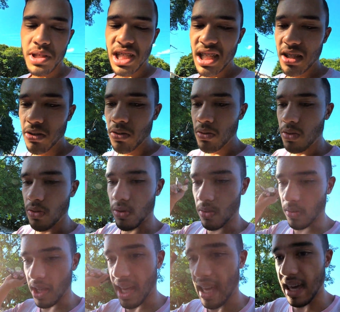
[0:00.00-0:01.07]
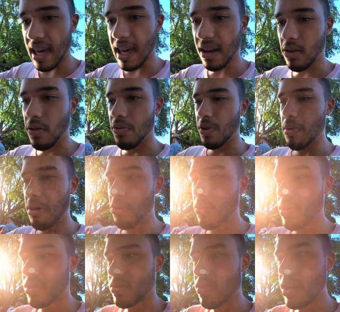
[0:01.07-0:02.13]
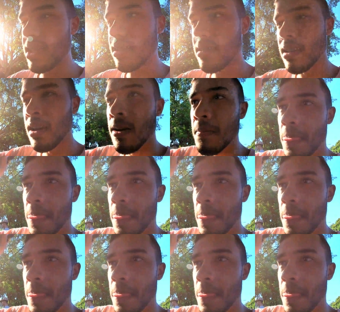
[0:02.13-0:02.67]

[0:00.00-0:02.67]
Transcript: meninos. É, confirmar algumas coisas.